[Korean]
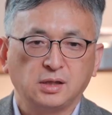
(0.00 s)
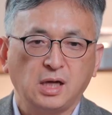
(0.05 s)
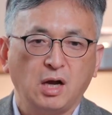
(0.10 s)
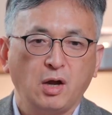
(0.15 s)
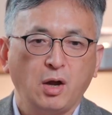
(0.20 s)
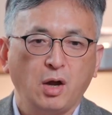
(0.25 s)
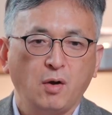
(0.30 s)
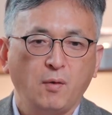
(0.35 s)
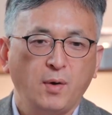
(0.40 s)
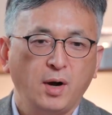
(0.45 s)

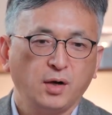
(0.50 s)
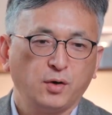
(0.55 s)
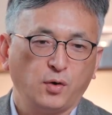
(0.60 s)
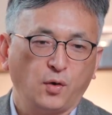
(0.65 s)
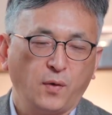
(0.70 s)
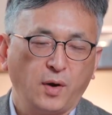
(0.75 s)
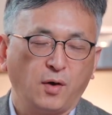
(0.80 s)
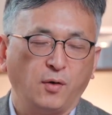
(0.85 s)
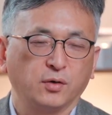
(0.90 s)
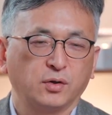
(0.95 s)
사회와
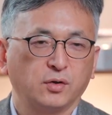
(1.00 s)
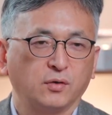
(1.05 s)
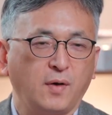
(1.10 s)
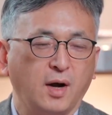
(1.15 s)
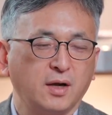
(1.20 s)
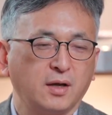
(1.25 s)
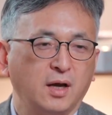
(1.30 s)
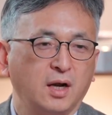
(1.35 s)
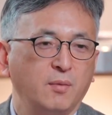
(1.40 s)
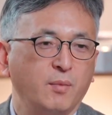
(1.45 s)
교회가 어떤
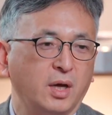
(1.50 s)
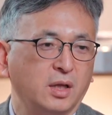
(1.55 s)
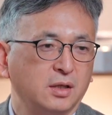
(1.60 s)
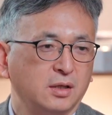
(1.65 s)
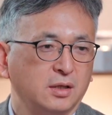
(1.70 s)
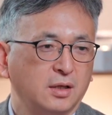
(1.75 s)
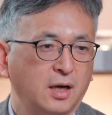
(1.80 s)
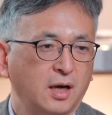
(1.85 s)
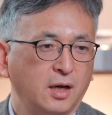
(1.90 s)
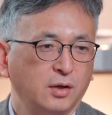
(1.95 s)
관계를
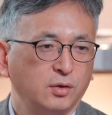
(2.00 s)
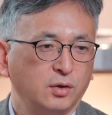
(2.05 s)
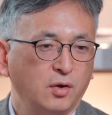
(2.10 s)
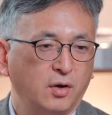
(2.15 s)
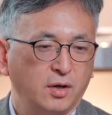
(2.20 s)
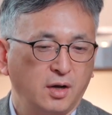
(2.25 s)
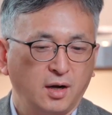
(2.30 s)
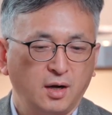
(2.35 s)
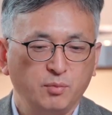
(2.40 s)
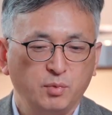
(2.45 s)
맺는가에도
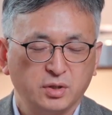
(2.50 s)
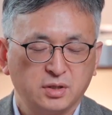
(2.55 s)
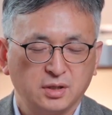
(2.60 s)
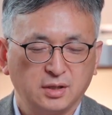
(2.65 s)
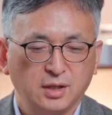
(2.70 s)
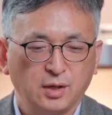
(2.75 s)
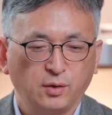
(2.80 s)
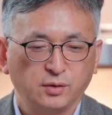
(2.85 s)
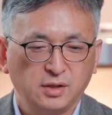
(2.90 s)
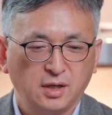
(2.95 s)
영향을
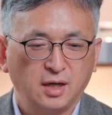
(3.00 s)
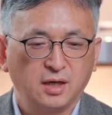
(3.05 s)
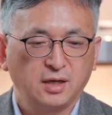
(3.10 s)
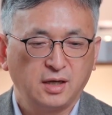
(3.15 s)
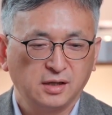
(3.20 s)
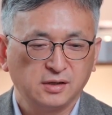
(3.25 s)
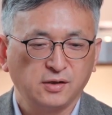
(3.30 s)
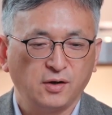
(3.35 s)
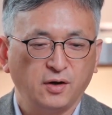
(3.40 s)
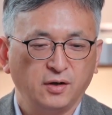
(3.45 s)
미친다고
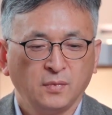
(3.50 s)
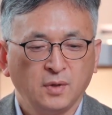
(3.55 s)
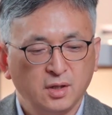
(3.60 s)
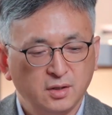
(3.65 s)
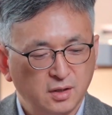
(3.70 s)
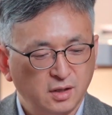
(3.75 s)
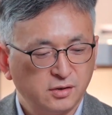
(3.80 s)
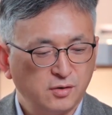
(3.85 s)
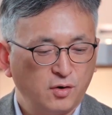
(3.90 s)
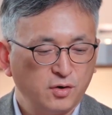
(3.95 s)
생각해서
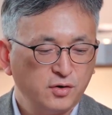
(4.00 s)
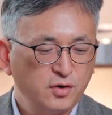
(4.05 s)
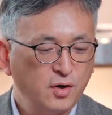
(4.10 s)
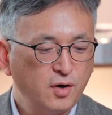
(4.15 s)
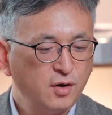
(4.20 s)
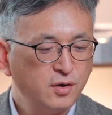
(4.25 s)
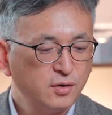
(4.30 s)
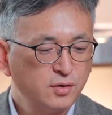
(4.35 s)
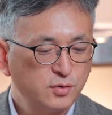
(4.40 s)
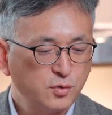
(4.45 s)
네.
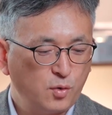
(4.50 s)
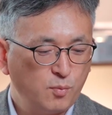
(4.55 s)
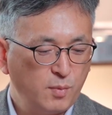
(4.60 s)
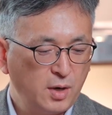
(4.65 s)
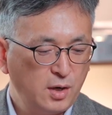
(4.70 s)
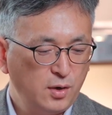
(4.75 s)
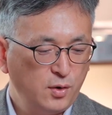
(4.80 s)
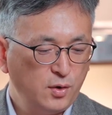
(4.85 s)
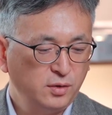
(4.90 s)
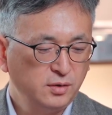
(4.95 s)
성령,
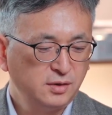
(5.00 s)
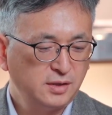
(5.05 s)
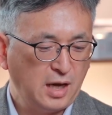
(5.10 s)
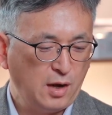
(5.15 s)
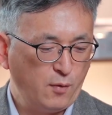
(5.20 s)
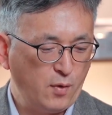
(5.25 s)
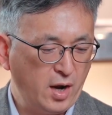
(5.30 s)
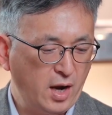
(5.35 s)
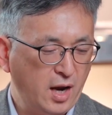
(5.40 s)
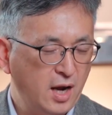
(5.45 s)
종말론,
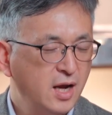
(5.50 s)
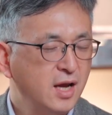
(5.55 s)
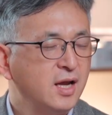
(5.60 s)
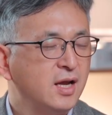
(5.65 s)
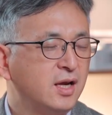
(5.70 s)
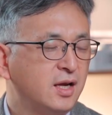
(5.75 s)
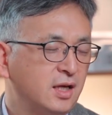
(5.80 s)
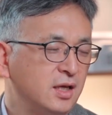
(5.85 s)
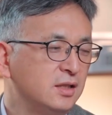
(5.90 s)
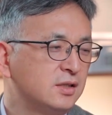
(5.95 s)
사회
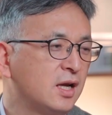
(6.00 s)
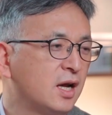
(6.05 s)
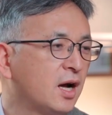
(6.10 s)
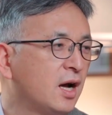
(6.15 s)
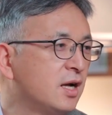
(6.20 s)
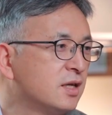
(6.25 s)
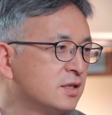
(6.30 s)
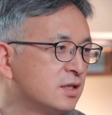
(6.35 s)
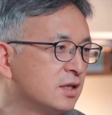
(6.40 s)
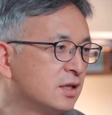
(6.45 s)
이 세
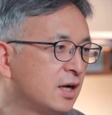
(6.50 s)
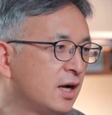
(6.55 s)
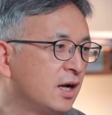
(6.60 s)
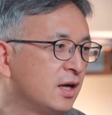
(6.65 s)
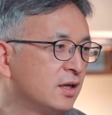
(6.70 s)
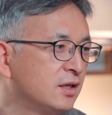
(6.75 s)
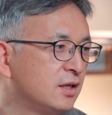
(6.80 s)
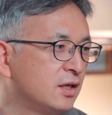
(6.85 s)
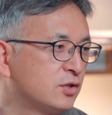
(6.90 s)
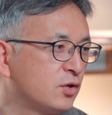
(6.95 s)
가지가 이제